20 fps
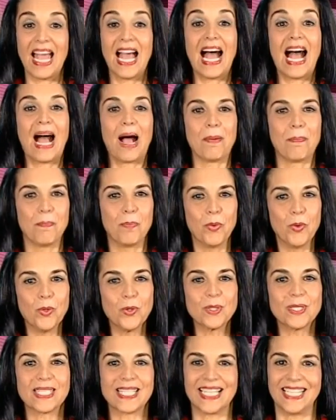A
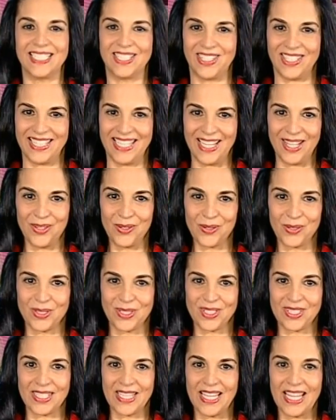busca de Deus
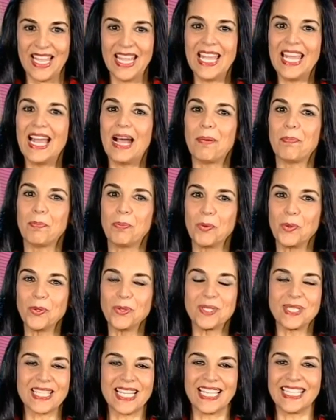é a
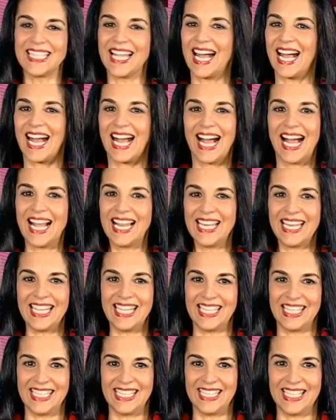busca da
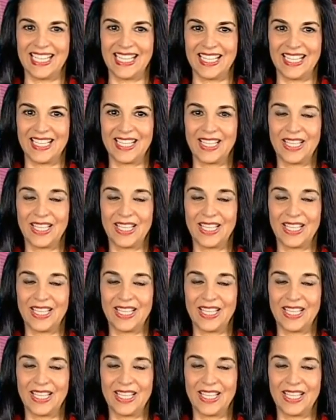alegria.